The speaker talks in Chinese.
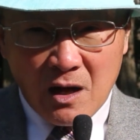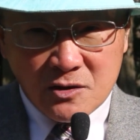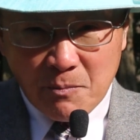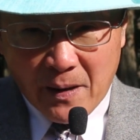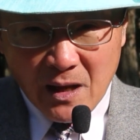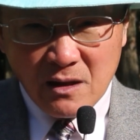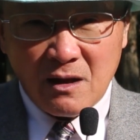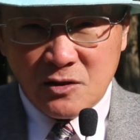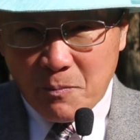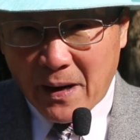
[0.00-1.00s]
就把她，
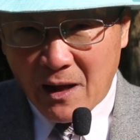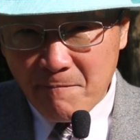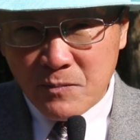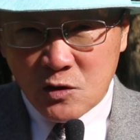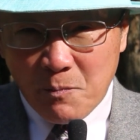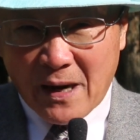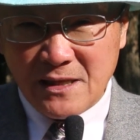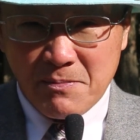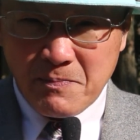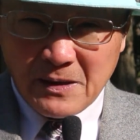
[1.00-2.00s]
就把她，就把
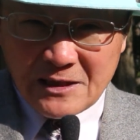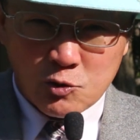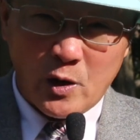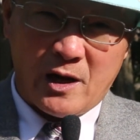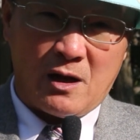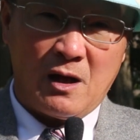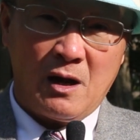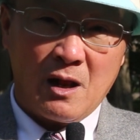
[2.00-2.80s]
人家给睡了，